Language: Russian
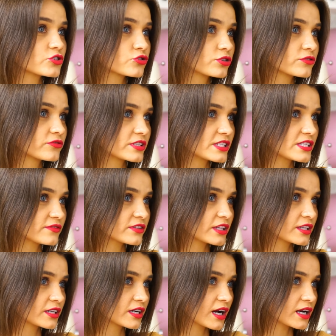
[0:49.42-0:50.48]
что NFC в
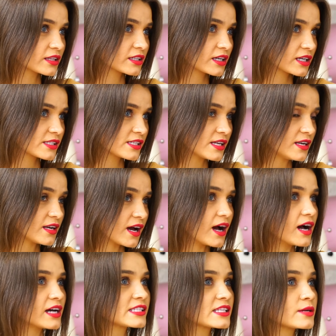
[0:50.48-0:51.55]
таких картах отдельно,
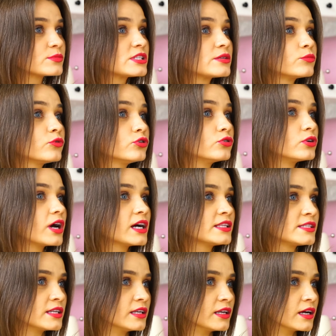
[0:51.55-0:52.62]
а сам сим-модуль
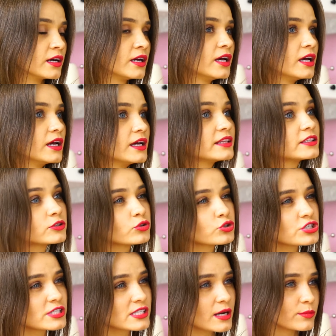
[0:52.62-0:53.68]
отдельно. Это тот
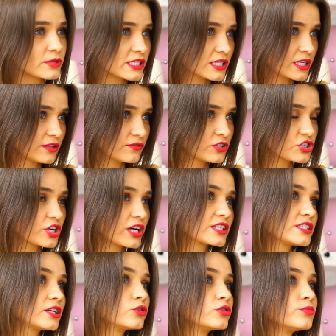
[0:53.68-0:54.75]
же самый сэндвич, как
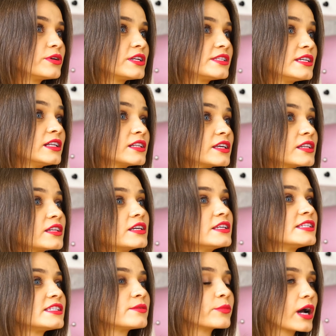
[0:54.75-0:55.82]
делают переделкины
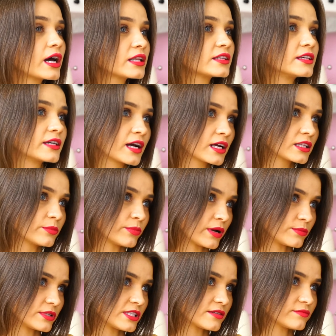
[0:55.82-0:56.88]
из сим-карты и карты
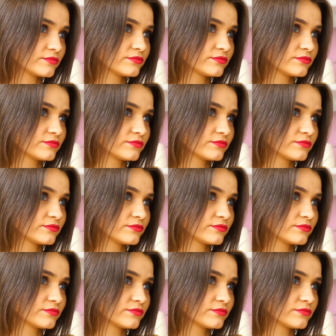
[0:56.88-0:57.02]
памяти.